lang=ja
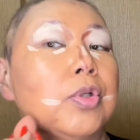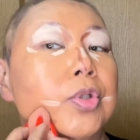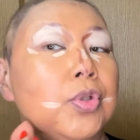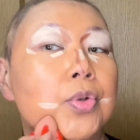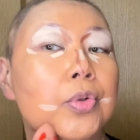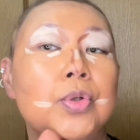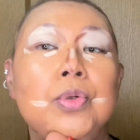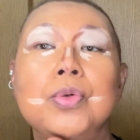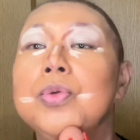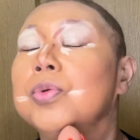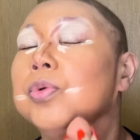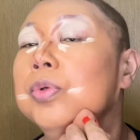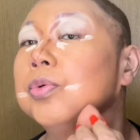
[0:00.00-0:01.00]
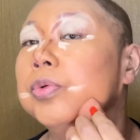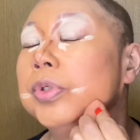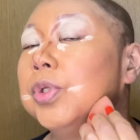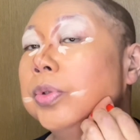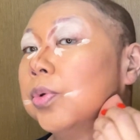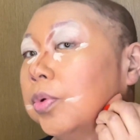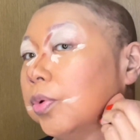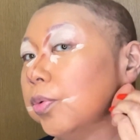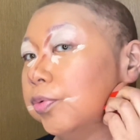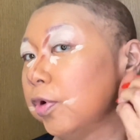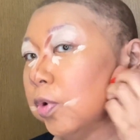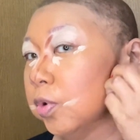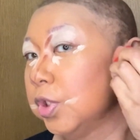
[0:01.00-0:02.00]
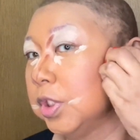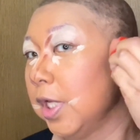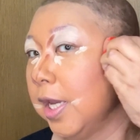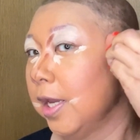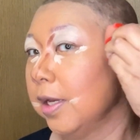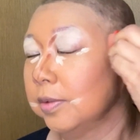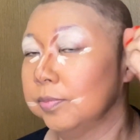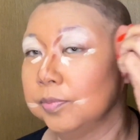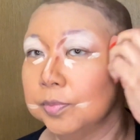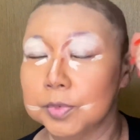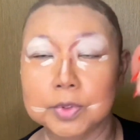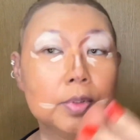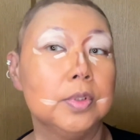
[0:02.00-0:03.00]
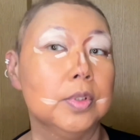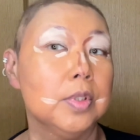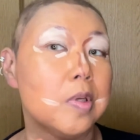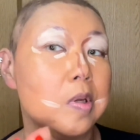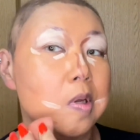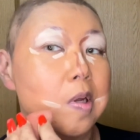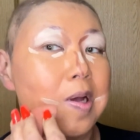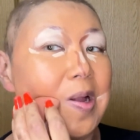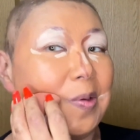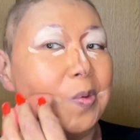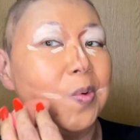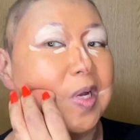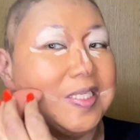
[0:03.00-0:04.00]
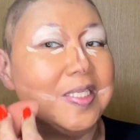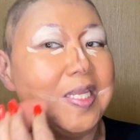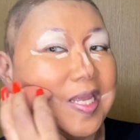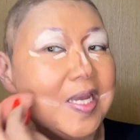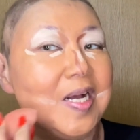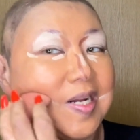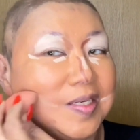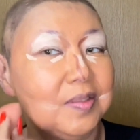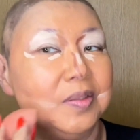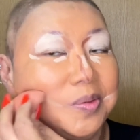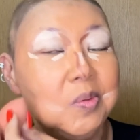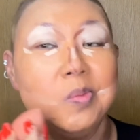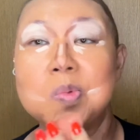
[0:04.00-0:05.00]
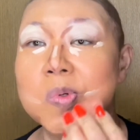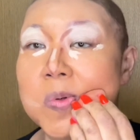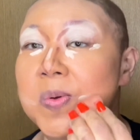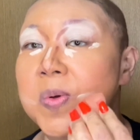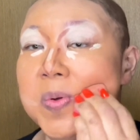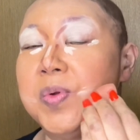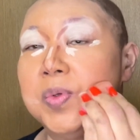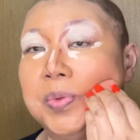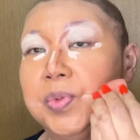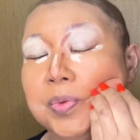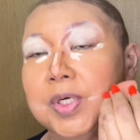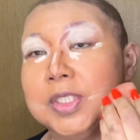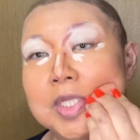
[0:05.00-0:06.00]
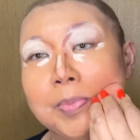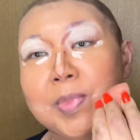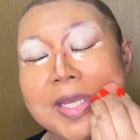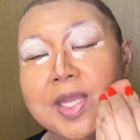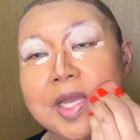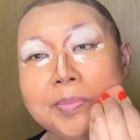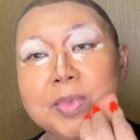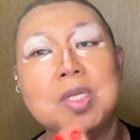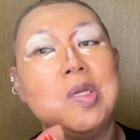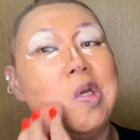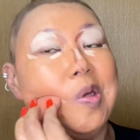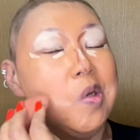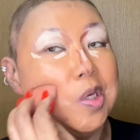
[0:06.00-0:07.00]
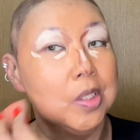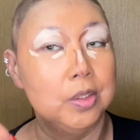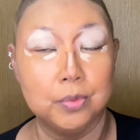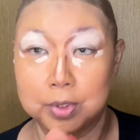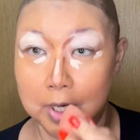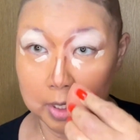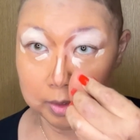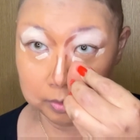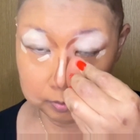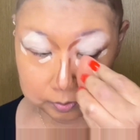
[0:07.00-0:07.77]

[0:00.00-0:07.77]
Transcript: そういう人をフォローしてあとはスティーガールとかさマイアミとか